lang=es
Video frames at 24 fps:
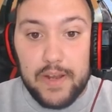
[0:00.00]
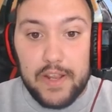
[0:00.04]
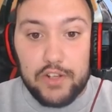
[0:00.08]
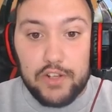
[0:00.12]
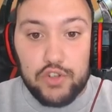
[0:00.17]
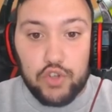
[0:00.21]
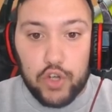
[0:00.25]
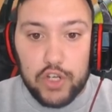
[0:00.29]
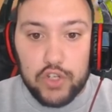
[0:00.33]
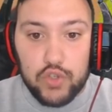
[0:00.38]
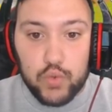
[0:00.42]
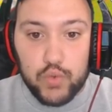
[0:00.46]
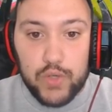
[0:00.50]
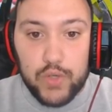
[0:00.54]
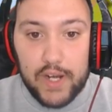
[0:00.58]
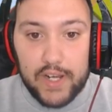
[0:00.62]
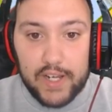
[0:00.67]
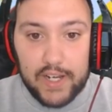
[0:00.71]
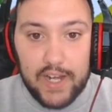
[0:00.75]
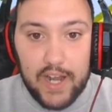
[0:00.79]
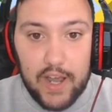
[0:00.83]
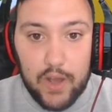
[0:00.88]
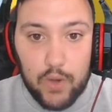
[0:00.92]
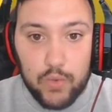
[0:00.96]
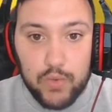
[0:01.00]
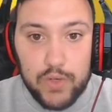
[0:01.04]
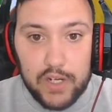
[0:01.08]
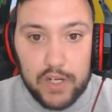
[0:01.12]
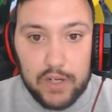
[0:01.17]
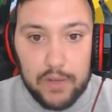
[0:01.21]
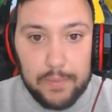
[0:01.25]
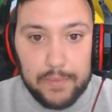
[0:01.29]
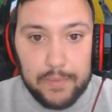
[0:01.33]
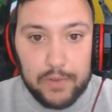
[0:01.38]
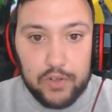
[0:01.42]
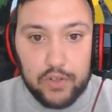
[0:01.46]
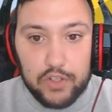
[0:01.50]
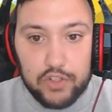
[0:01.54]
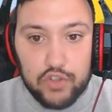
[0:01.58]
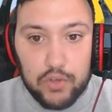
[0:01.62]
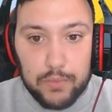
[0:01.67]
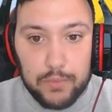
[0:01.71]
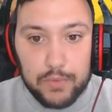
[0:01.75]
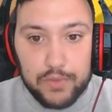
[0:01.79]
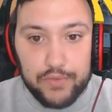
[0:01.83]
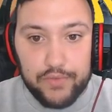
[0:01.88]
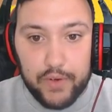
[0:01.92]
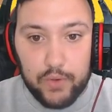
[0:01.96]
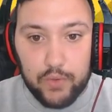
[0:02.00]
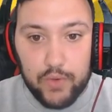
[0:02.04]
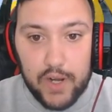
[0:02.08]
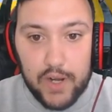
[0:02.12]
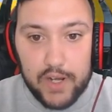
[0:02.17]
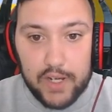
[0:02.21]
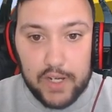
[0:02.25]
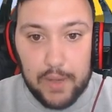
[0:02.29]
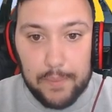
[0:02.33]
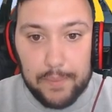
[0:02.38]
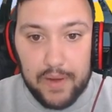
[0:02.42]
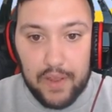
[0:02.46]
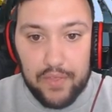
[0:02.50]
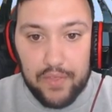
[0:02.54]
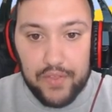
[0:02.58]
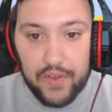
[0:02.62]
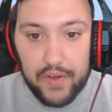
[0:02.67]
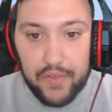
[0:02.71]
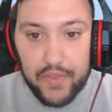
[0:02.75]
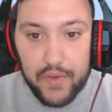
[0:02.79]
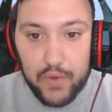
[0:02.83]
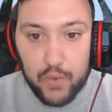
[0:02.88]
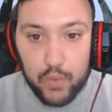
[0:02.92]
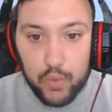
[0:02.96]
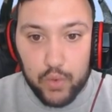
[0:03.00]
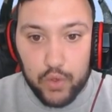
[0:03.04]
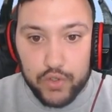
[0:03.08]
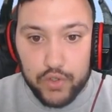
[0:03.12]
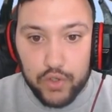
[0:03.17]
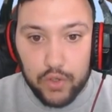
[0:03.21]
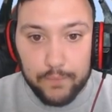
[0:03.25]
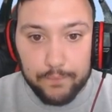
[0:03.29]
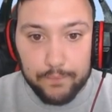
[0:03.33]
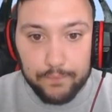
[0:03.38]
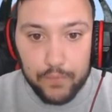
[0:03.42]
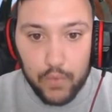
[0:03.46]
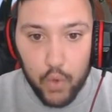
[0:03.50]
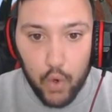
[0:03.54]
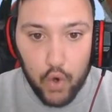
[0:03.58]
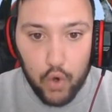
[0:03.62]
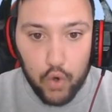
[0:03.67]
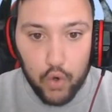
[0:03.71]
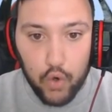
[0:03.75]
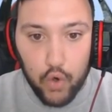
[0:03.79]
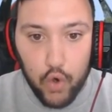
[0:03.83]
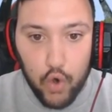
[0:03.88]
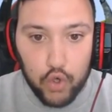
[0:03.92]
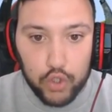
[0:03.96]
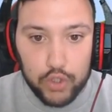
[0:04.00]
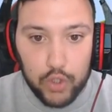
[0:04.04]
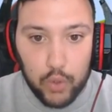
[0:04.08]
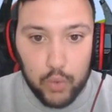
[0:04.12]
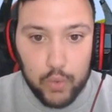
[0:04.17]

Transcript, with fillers: Esto que es una regla, una regla, pero es como si fuera una regla para hacer círculos, ¿no? Ojo, ojo, ten